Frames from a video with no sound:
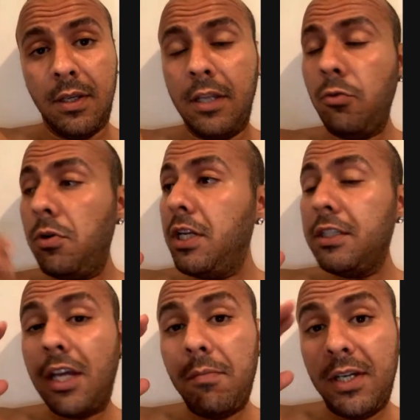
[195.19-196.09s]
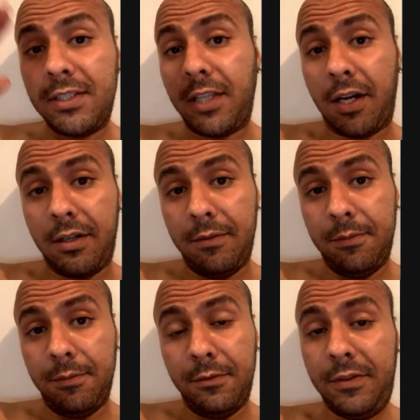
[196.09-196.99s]
كتولي انت ماستر
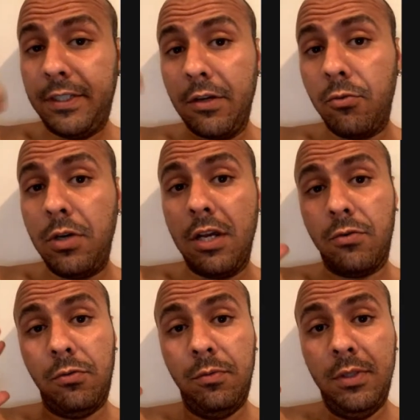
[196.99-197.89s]
في الساكولاكو